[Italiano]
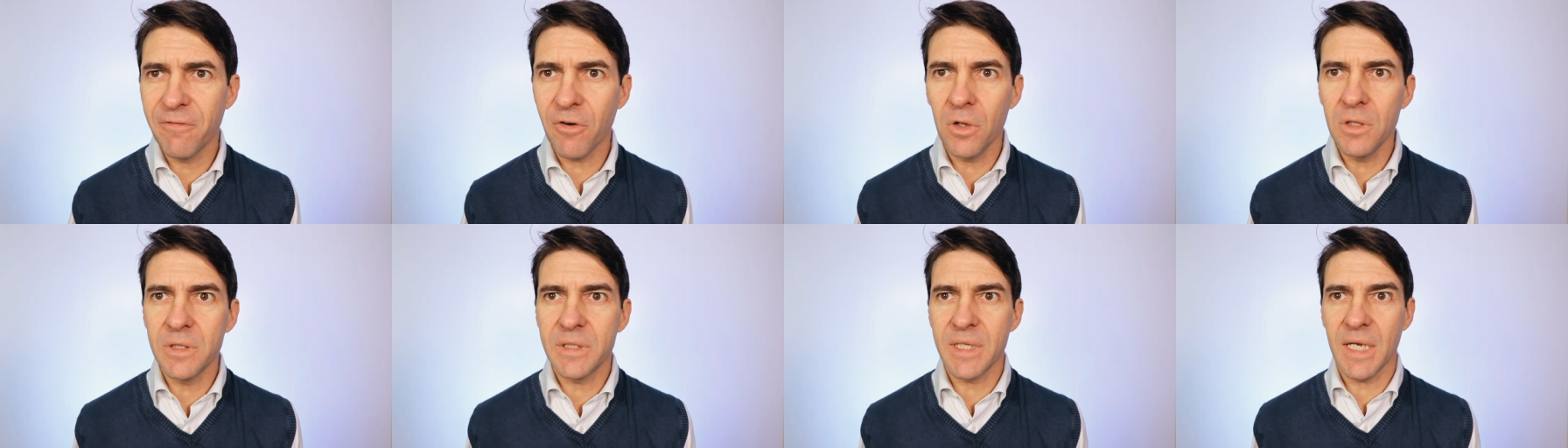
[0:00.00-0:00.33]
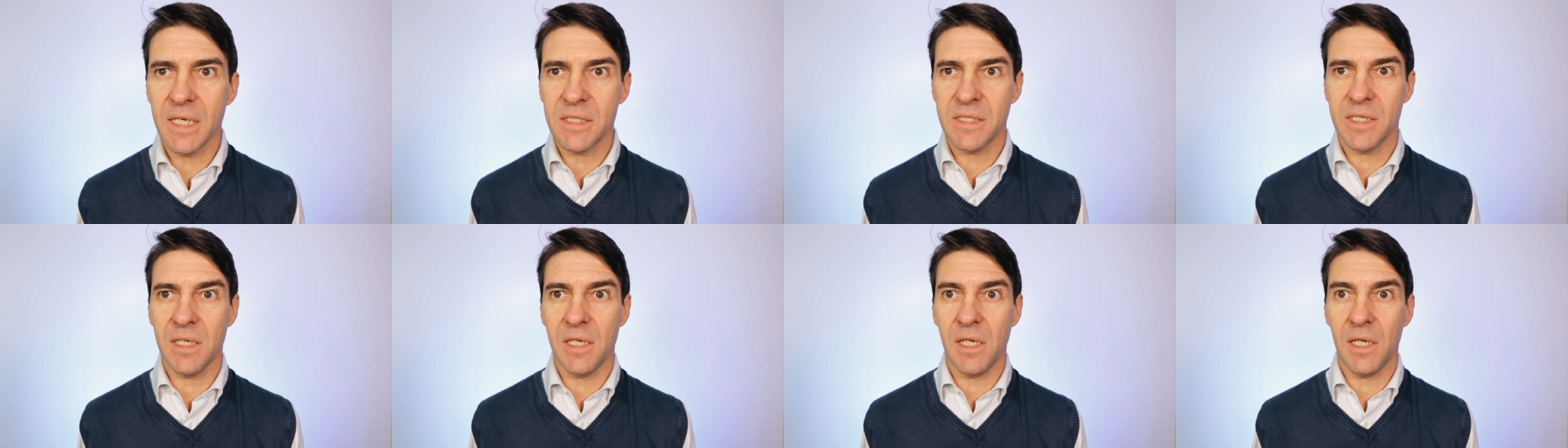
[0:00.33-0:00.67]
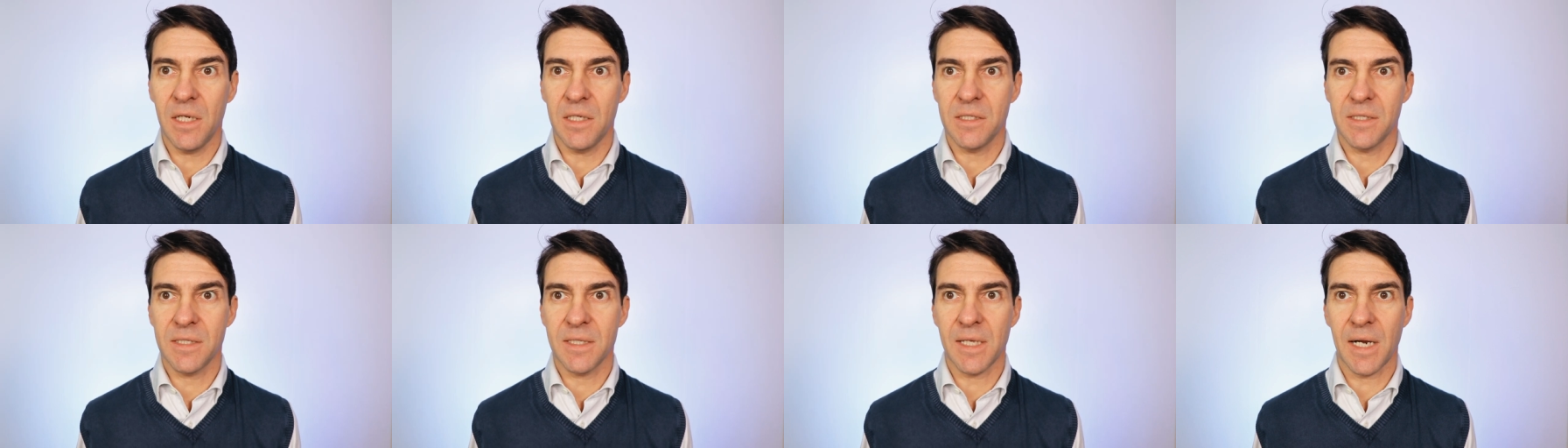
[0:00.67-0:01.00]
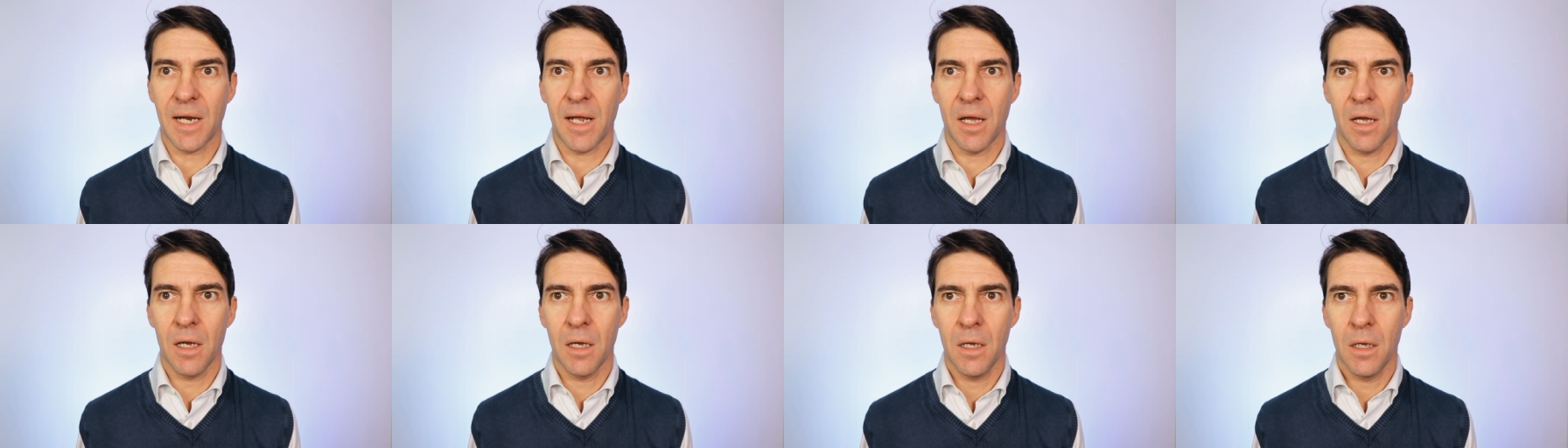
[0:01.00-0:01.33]
volte a
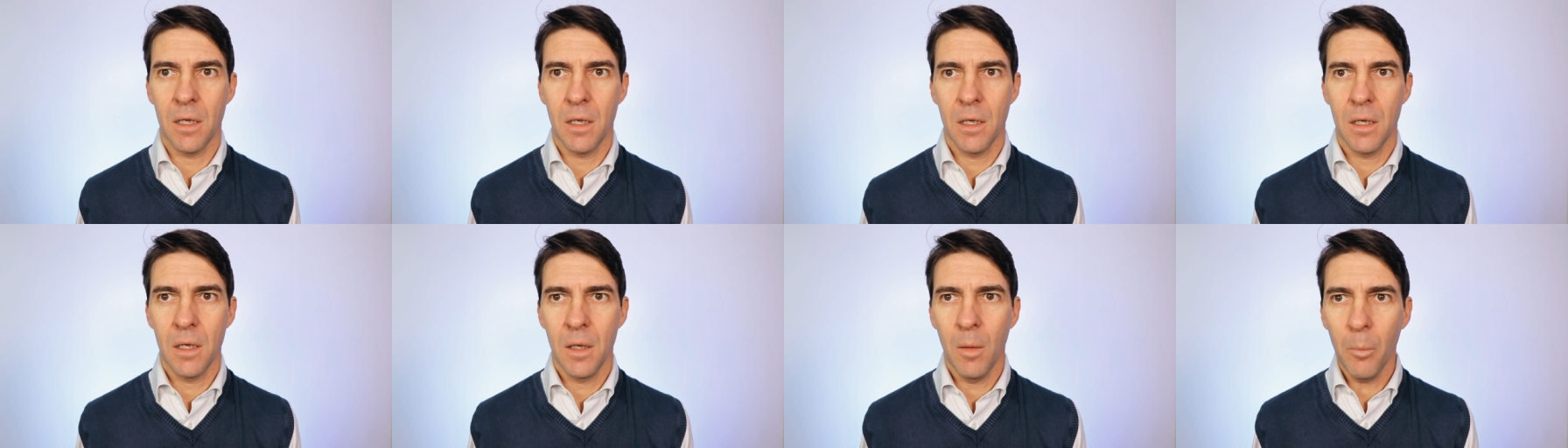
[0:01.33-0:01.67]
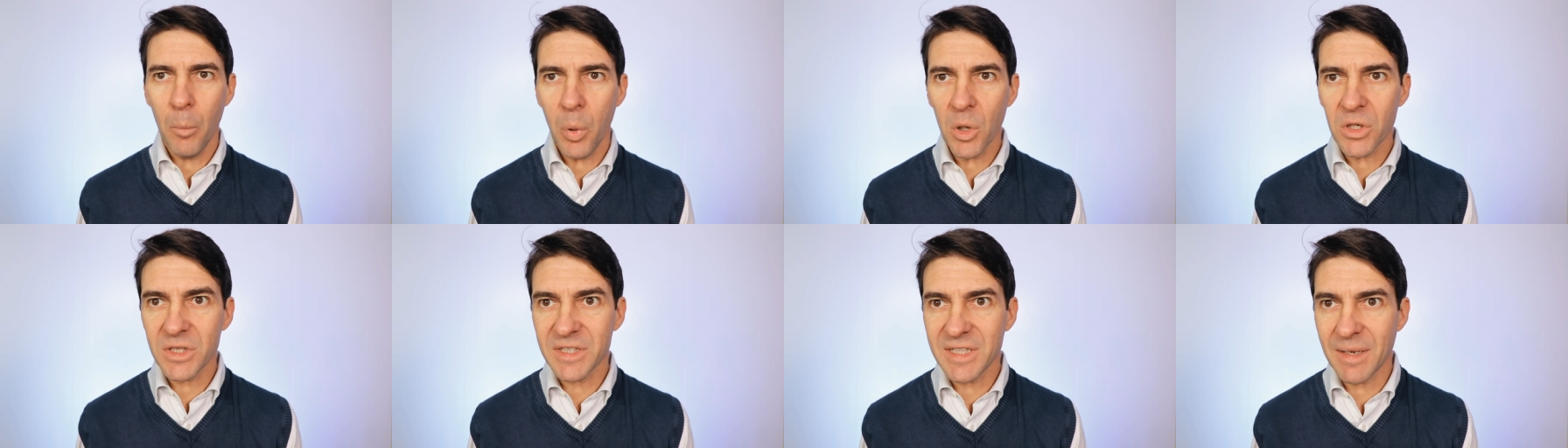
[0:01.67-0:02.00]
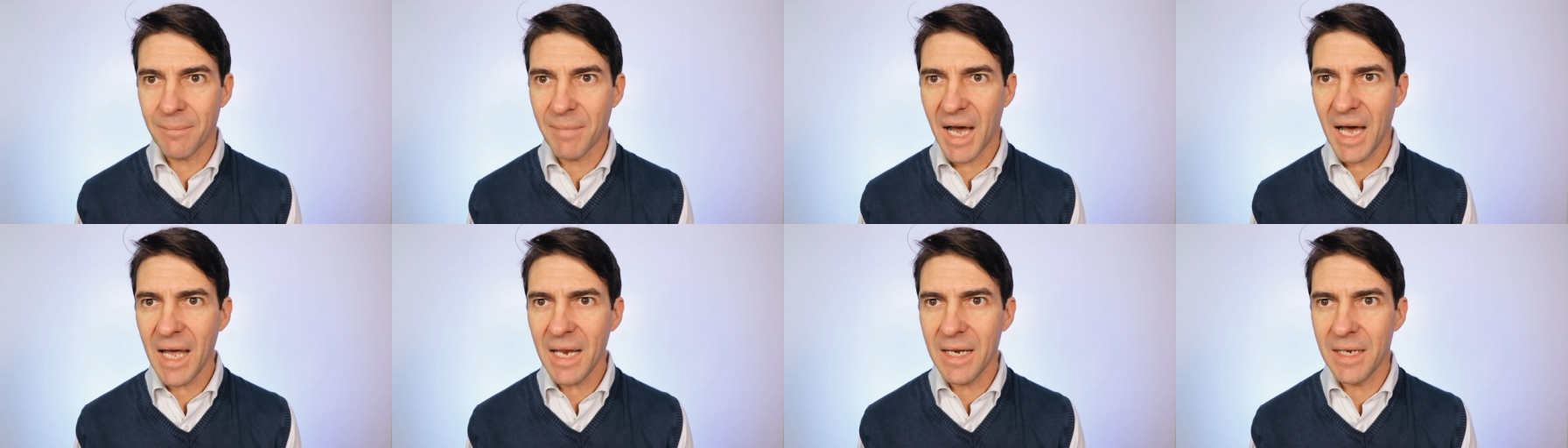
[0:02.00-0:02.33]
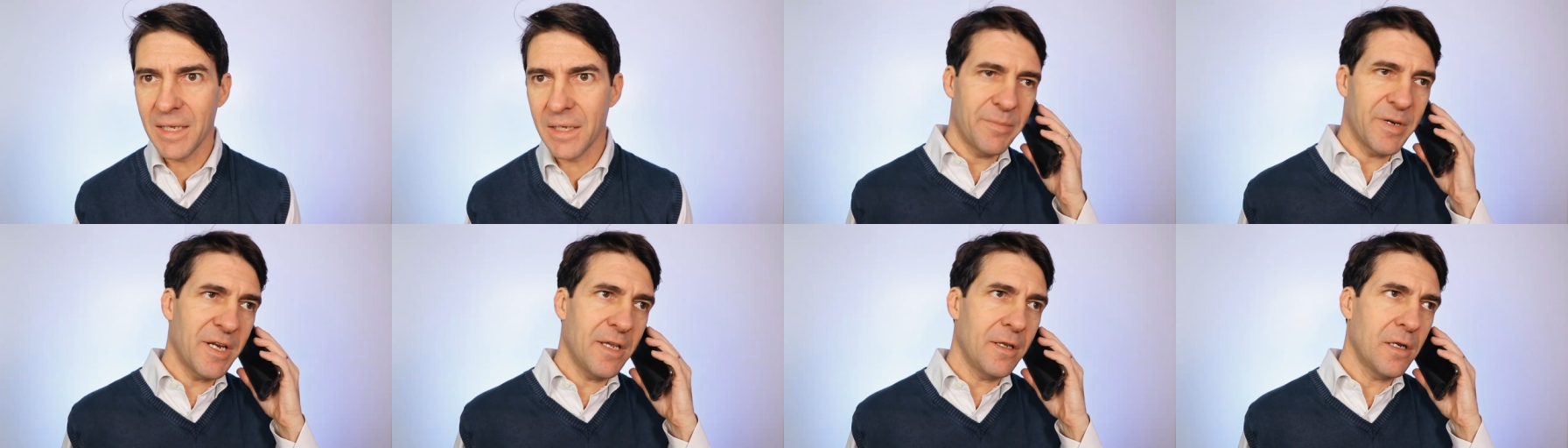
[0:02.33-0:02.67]
sinistra. Porta male.
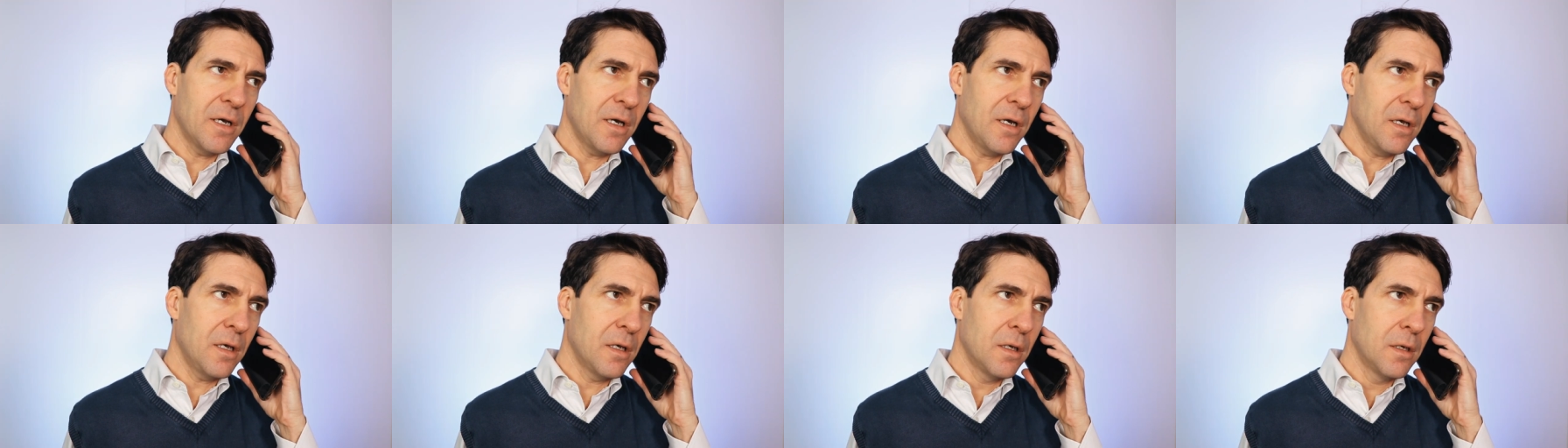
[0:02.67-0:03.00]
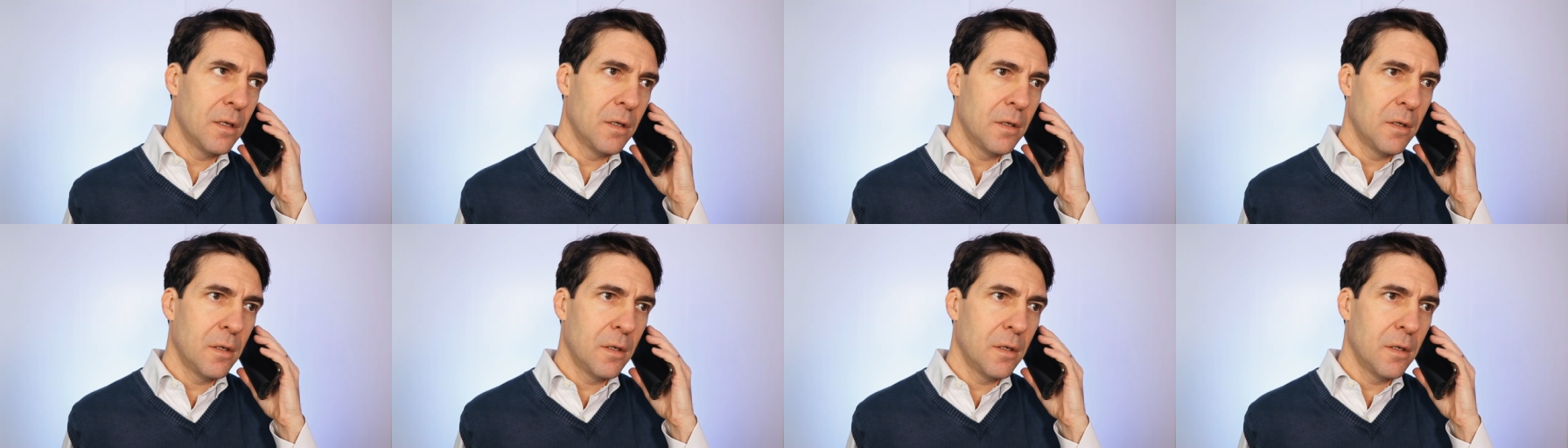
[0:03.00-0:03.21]
Sabrina?